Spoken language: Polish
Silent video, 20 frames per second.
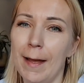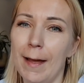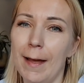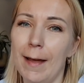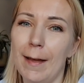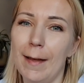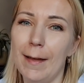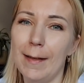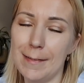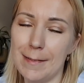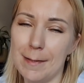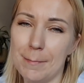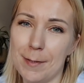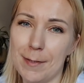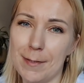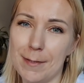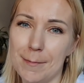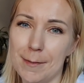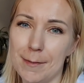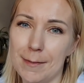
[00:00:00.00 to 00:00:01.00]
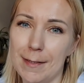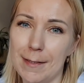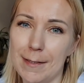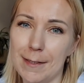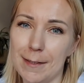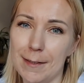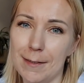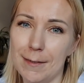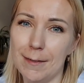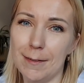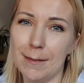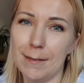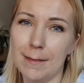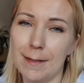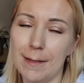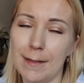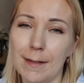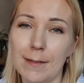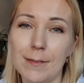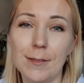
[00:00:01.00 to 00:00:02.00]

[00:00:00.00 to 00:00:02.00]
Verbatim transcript: E, i zapraszam do dalszego oglądania.